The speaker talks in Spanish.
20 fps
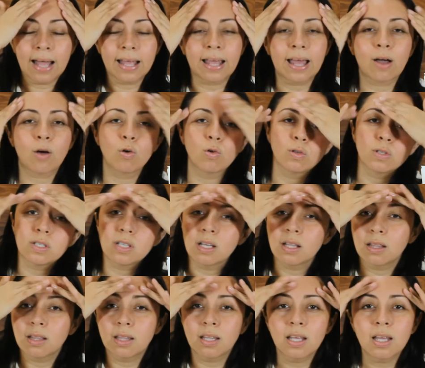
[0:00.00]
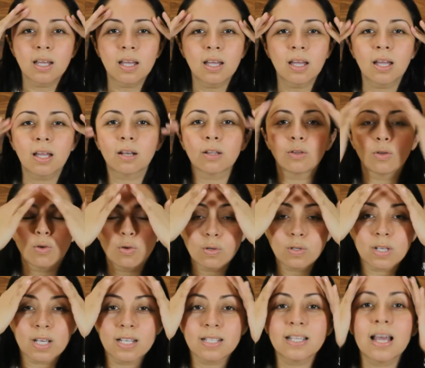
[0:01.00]
hay que
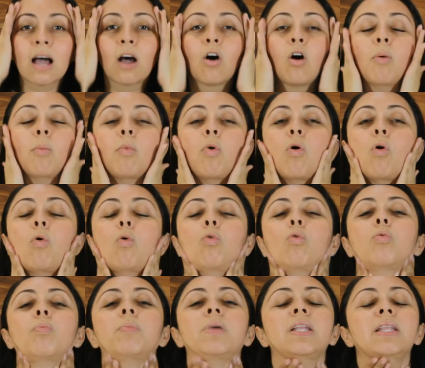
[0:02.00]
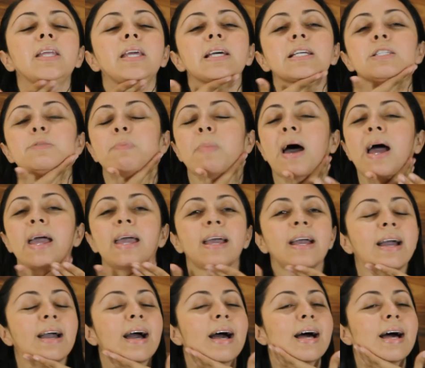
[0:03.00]
consentirnos, que sea como un mini spa en